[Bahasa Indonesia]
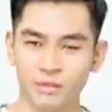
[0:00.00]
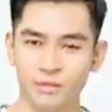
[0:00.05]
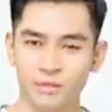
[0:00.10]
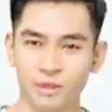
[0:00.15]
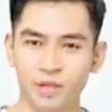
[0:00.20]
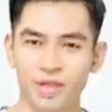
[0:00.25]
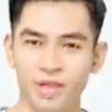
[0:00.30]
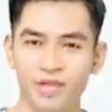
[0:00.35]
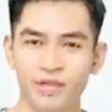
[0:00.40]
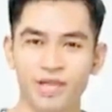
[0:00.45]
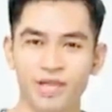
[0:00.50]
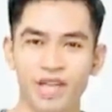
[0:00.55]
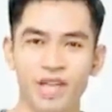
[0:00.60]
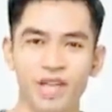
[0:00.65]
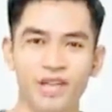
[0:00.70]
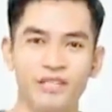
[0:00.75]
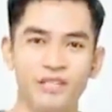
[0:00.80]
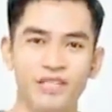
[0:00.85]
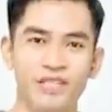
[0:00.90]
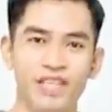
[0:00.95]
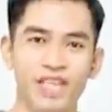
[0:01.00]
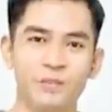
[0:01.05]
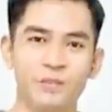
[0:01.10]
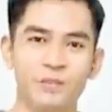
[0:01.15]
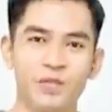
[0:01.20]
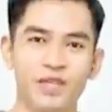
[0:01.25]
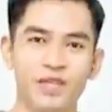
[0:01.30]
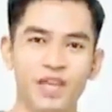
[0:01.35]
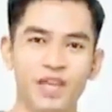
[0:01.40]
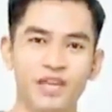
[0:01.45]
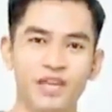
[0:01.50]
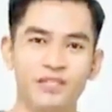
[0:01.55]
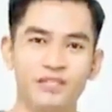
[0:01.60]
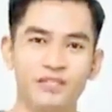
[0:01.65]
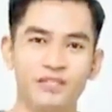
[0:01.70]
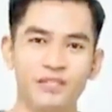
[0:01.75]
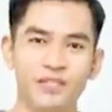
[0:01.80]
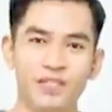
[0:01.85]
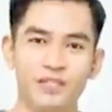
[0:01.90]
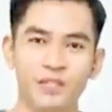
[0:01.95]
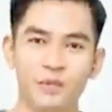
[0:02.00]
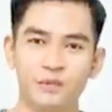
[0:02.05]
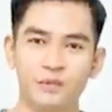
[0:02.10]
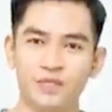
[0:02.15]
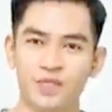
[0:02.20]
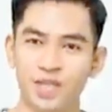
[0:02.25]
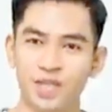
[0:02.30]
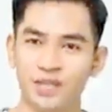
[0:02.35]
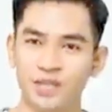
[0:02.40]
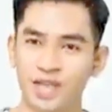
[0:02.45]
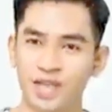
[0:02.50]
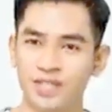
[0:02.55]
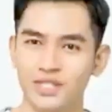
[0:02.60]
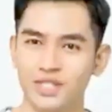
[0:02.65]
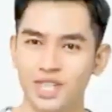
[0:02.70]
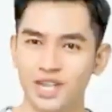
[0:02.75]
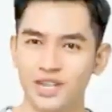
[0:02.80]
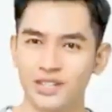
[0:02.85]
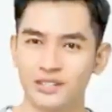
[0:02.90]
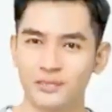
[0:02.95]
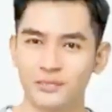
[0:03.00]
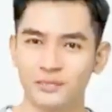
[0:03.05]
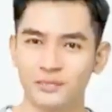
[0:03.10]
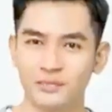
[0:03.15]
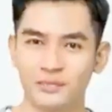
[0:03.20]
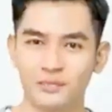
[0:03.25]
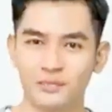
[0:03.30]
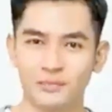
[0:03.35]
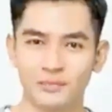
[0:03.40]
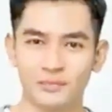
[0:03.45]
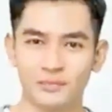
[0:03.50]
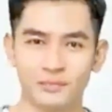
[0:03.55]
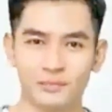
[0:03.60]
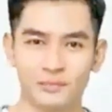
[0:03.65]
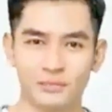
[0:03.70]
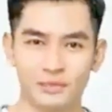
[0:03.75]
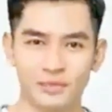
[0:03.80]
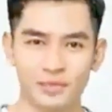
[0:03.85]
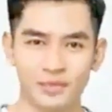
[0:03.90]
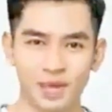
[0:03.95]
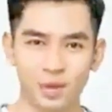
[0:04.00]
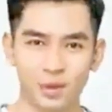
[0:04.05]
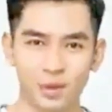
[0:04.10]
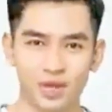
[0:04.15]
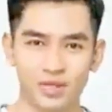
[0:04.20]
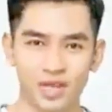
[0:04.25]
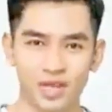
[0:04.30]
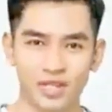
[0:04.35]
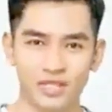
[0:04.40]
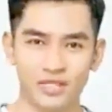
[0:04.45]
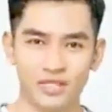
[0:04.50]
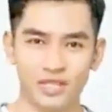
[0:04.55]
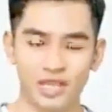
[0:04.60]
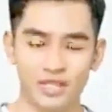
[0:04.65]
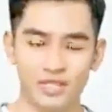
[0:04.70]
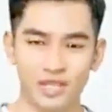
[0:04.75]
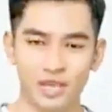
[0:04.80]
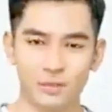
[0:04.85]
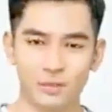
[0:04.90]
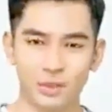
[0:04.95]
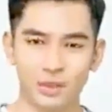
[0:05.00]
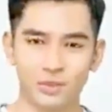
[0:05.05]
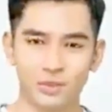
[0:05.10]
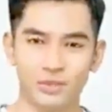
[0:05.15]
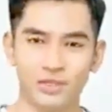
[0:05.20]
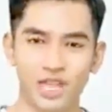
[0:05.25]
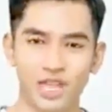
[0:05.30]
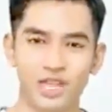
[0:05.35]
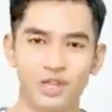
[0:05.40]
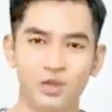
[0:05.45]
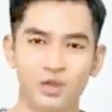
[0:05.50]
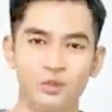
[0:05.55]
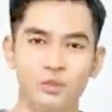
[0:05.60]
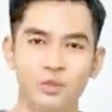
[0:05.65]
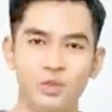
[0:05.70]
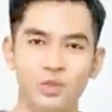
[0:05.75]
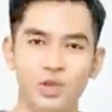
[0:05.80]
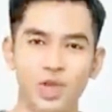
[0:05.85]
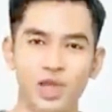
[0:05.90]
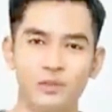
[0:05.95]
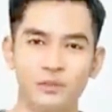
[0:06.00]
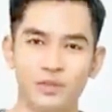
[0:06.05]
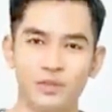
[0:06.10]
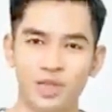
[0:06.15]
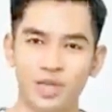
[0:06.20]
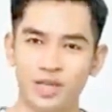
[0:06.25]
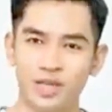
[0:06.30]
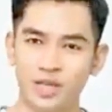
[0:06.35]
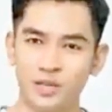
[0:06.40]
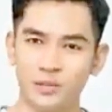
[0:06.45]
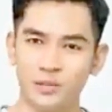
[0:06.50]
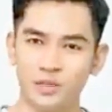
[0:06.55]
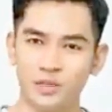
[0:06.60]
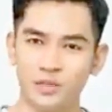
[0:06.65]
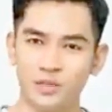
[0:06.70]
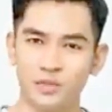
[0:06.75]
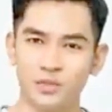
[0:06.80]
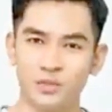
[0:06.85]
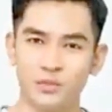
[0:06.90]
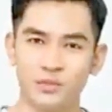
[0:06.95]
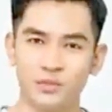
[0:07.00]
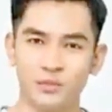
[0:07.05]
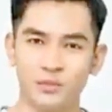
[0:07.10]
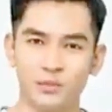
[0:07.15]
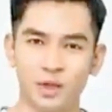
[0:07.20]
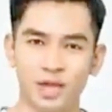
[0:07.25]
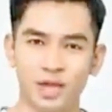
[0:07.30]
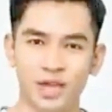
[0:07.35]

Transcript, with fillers: Kesengsaraan kilat tiba-tiba muncul. Melihat bencana guntur ini, mata Daniel berkilat kaget.